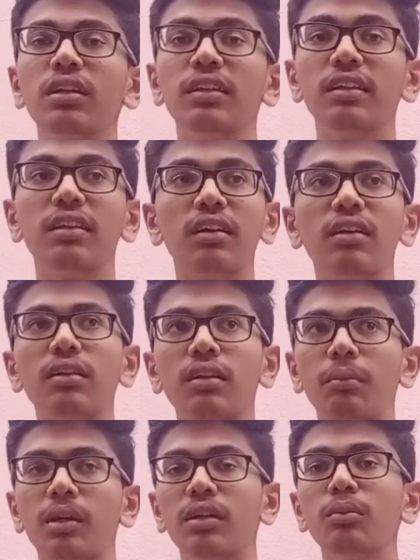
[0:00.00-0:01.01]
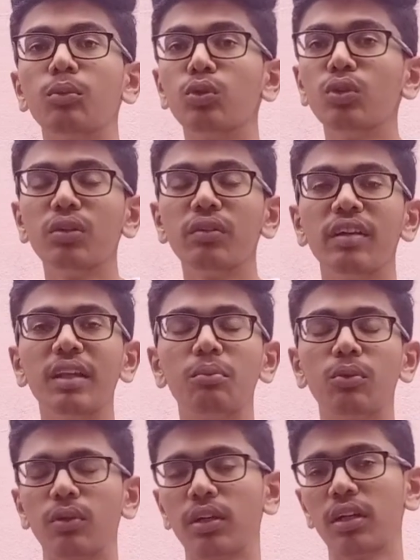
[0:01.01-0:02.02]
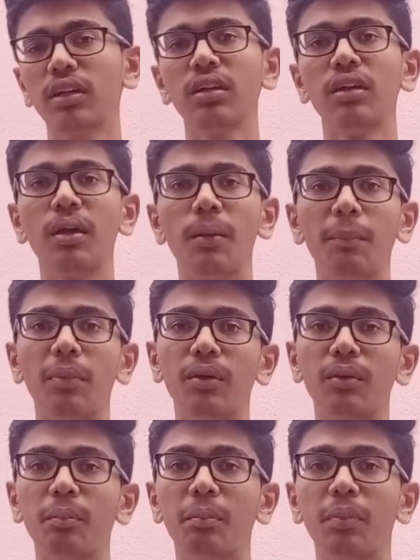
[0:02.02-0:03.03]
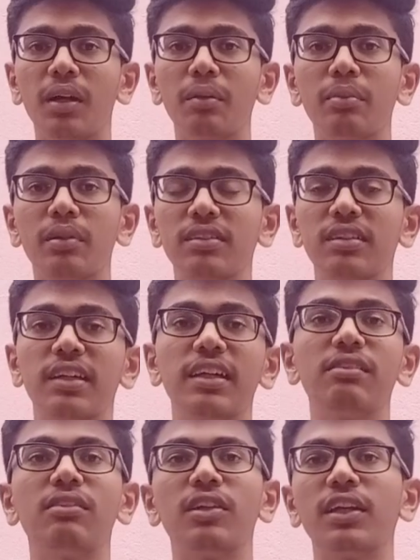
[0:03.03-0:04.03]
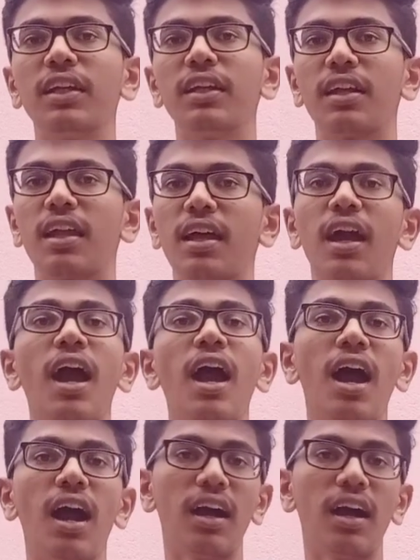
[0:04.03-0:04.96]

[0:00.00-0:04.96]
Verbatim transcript: தவறு இதனால் நமக்கு முதுகு வலி போன்ற பல பிரச்சனைகள் வருகின்றன